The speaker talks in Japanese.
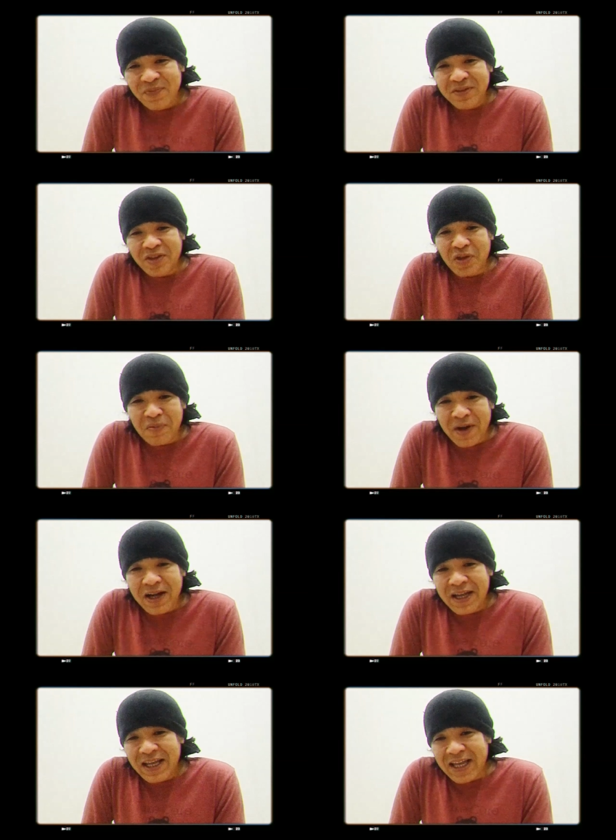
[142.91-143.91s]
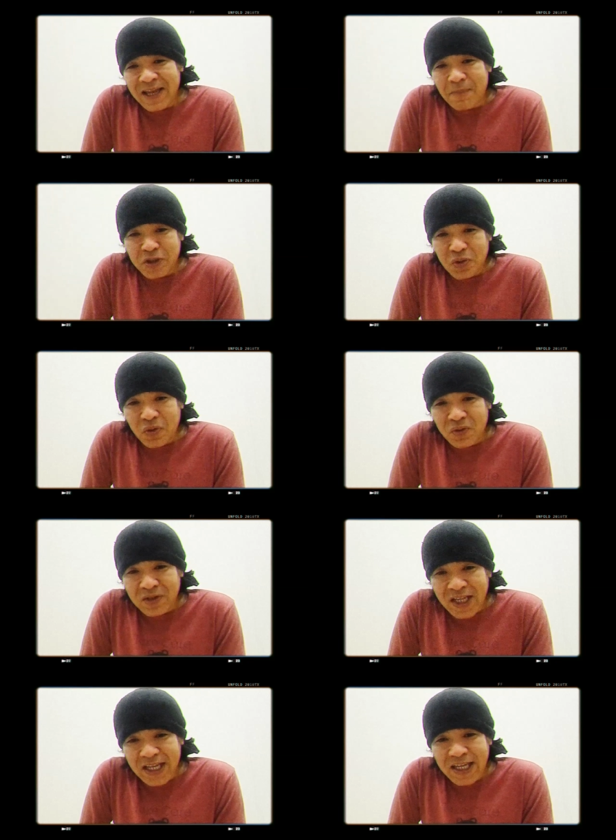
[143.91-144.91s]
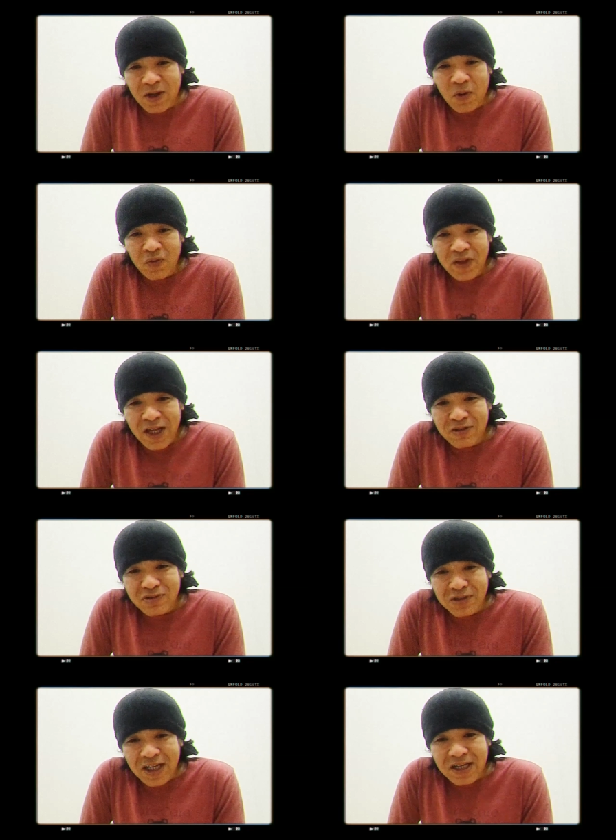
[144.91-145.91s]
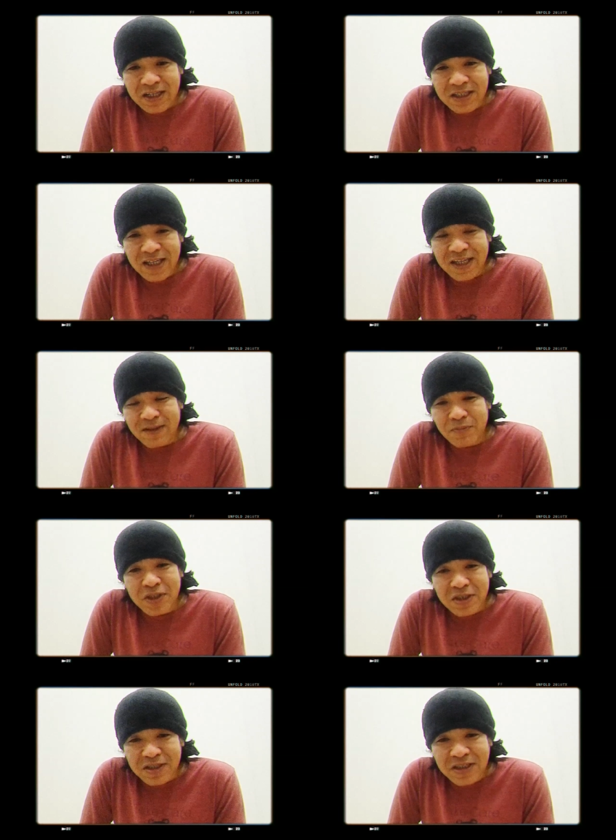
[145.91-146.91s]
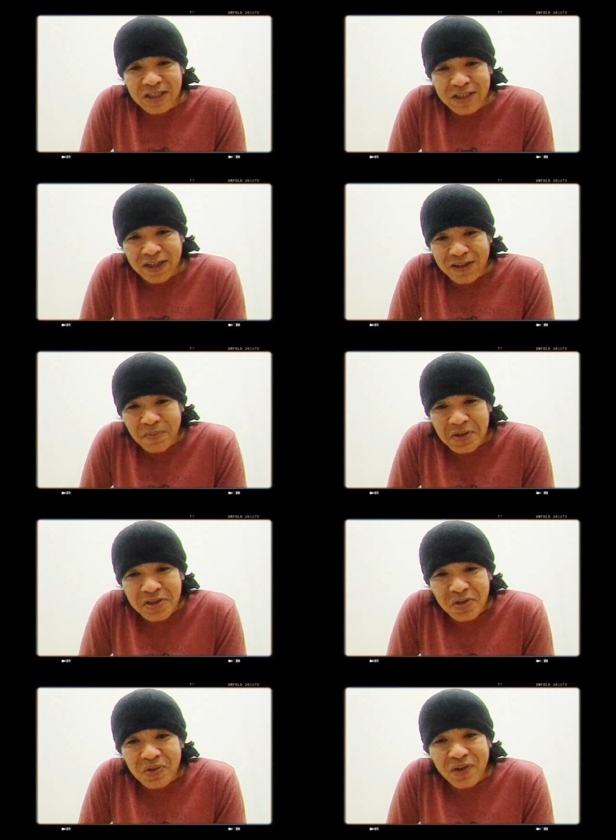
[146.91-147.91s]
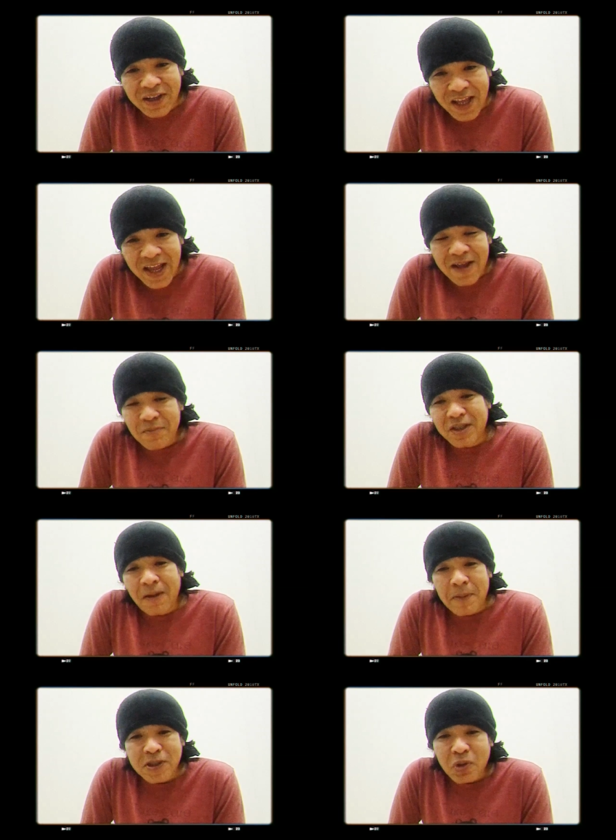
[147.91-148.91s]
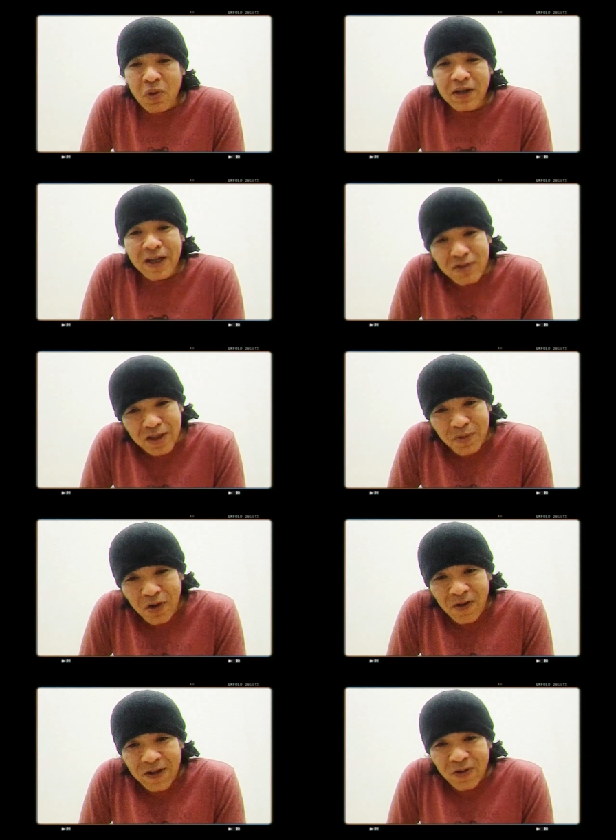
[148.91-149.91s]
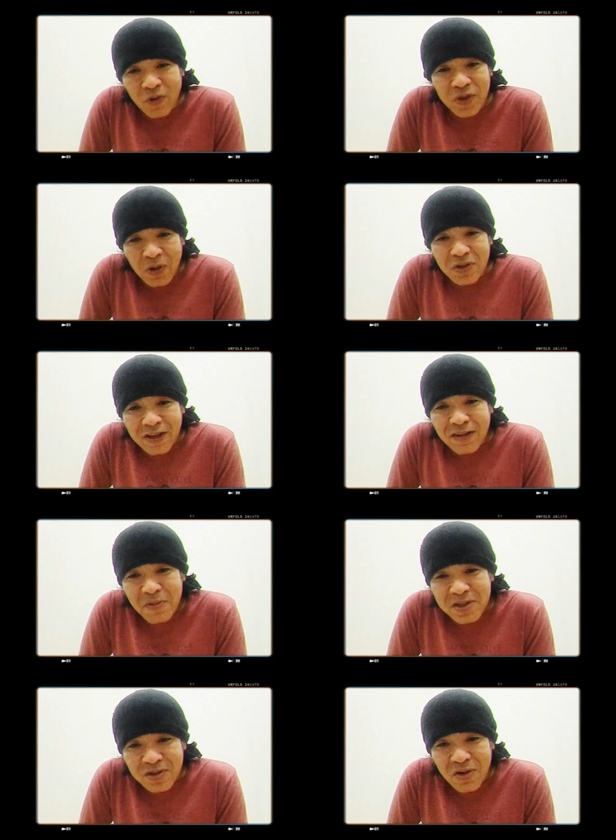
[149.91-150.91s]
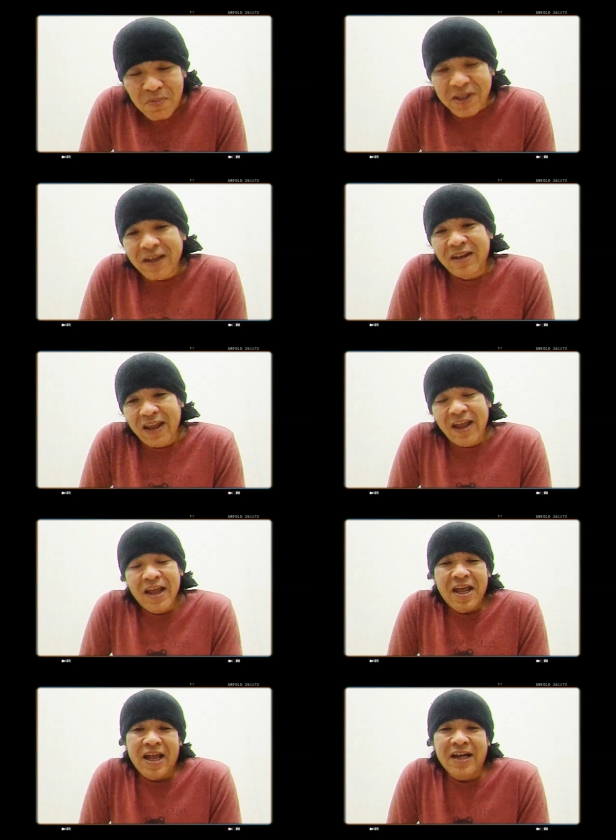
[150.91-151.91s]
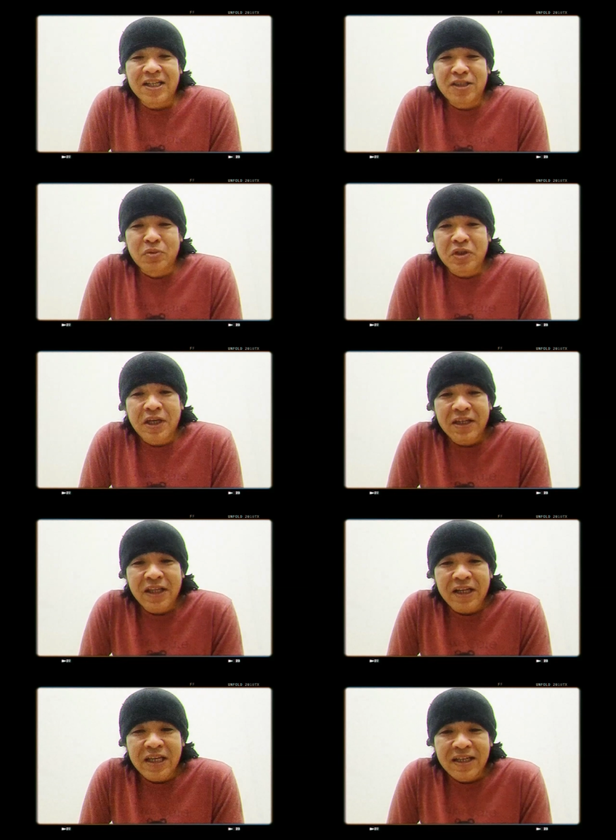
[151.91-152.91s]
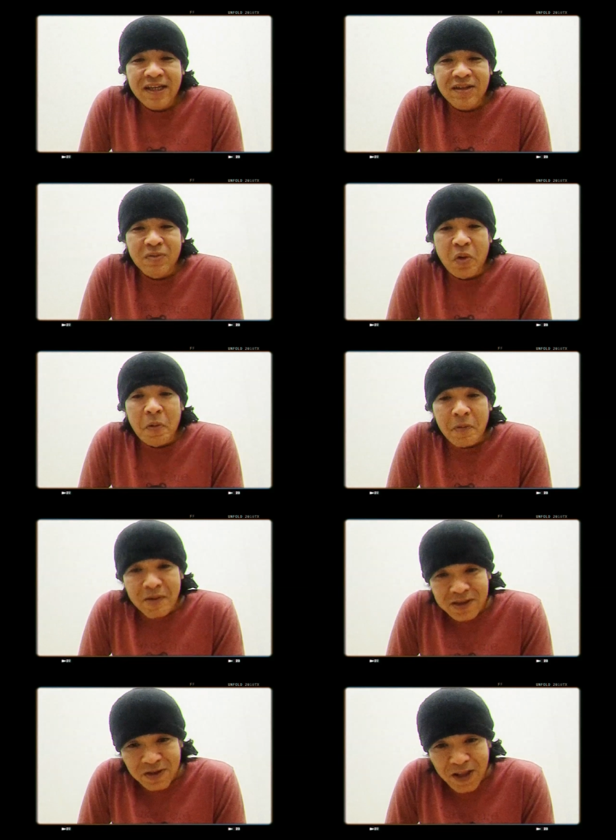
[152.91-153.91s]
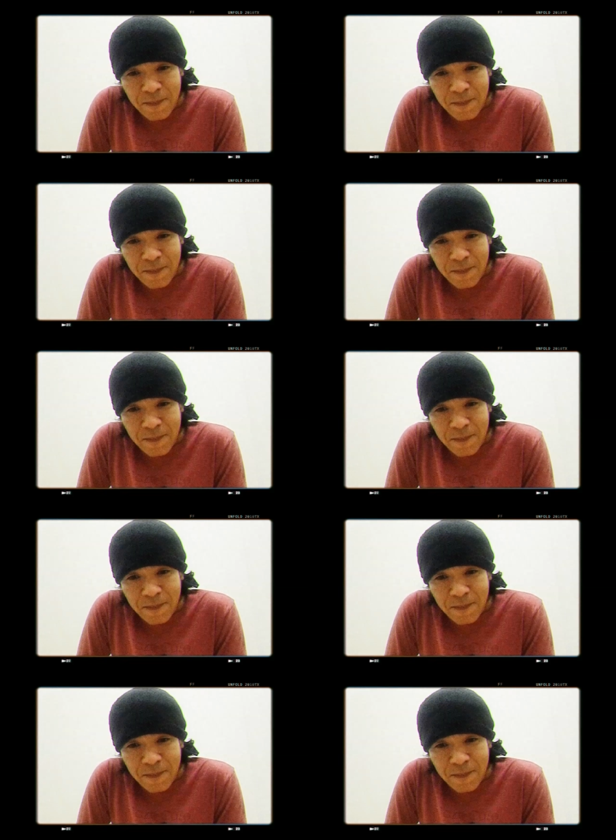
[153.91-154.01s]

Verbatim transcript: 例えば、えー、パソコンで、えー、こんな風な、えー、ビジネスで使ってますよとかね、またパソコンがなくてもこんなことやってますよ、みたいなね、えー、話も聞けたらいいなと思いますので、